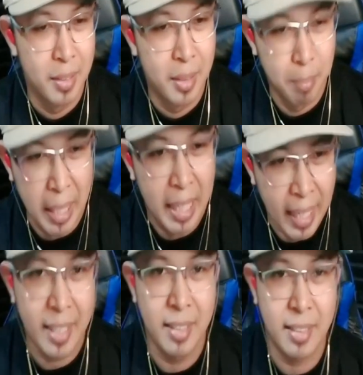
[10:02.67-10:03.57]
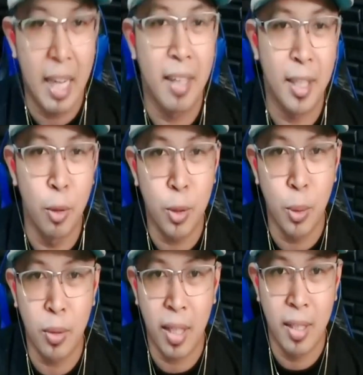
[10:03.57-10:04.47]
May galing sa
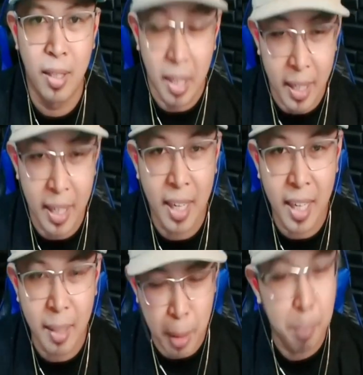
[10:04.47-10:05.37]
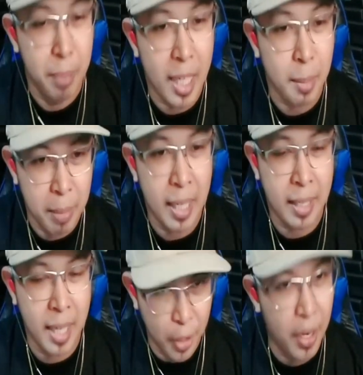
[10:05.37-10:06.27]
agrikultura. Kaya magbilang-bilang
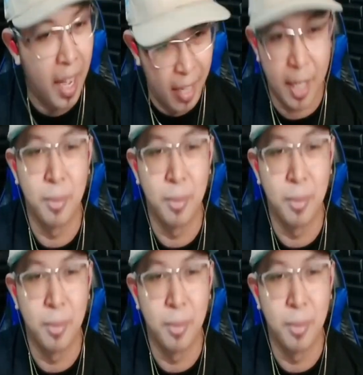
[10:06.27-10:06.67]
na kayo ng araw.